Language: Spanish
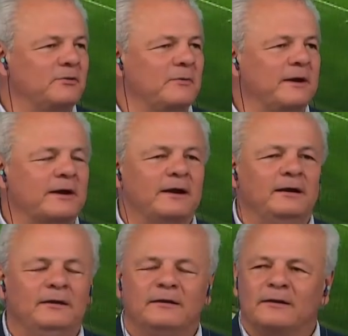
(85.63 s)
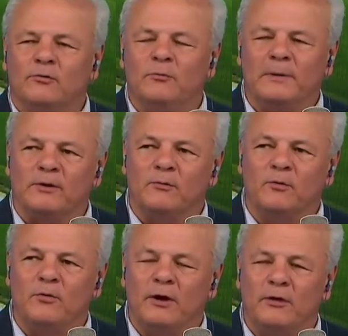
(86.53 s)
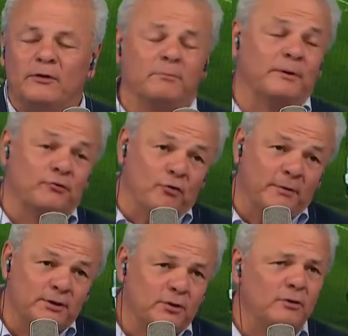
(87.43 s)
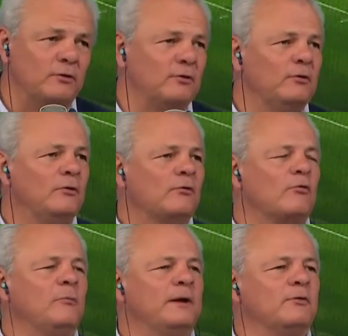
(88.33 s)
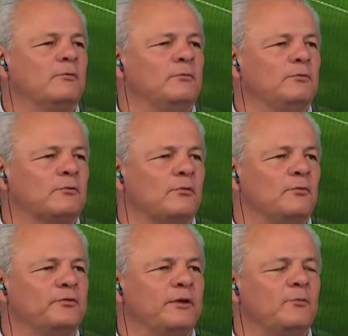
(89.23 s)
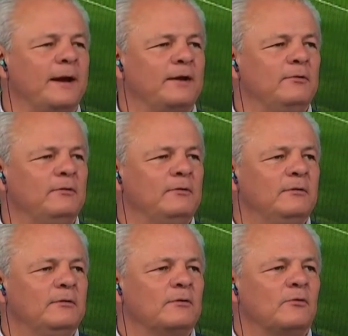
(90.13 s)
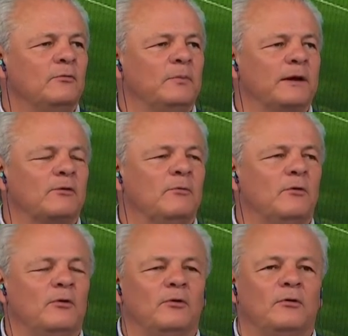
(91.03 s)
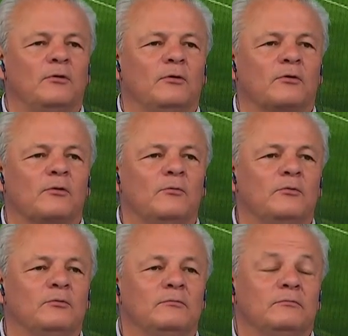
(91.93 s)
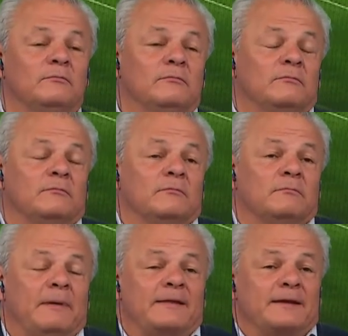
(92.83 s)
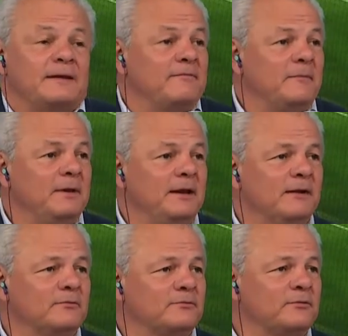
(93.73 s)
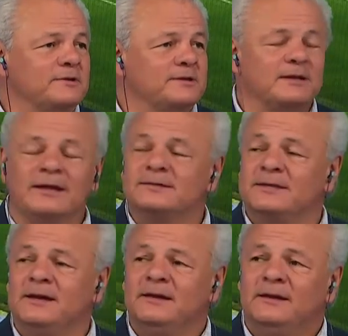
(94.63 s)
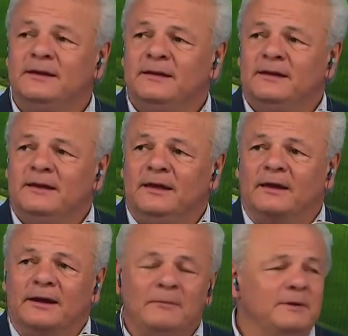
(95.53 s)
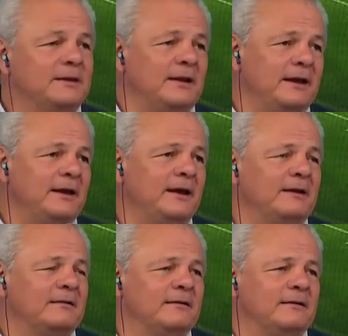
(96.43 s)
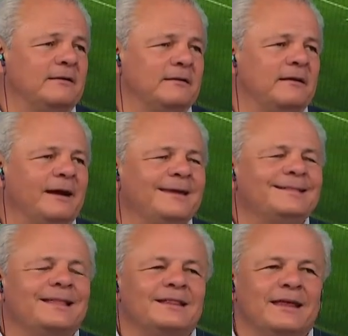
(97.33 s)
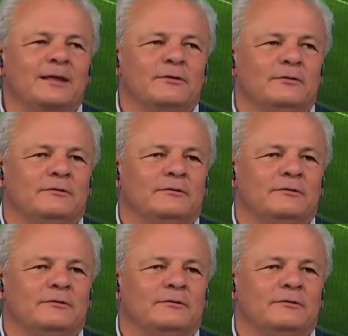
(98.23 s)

Ibarra cumpla como jugador, pero sobre todo cumpla como ser humano, cumpla como, como un padre de familia con su descendencia y realmente le haya, haya entendido